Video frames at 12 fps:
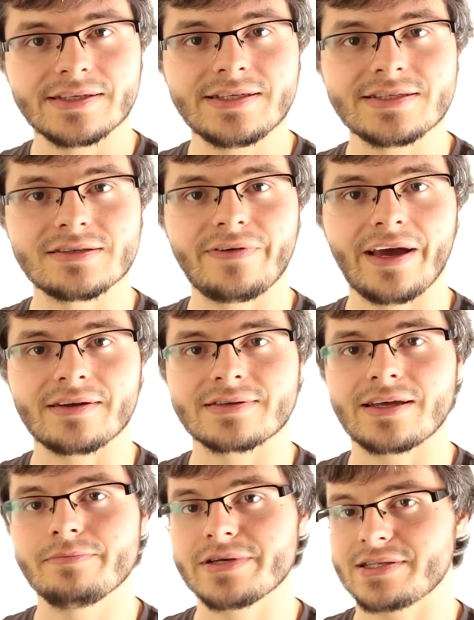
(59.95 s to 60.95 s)
Diese werden
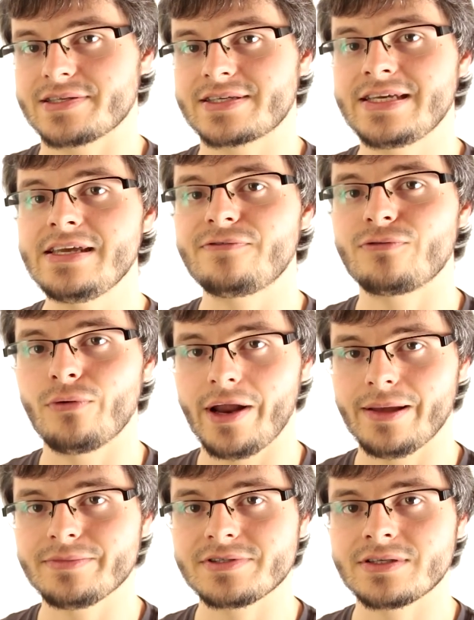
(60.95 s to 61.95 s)
dann mittels
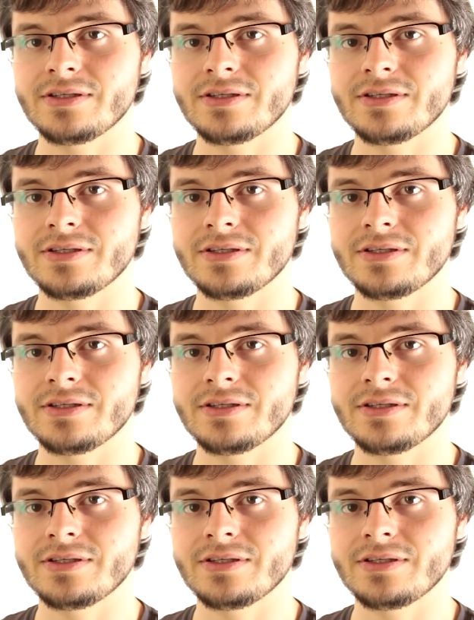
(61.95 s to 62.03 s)
Keyframes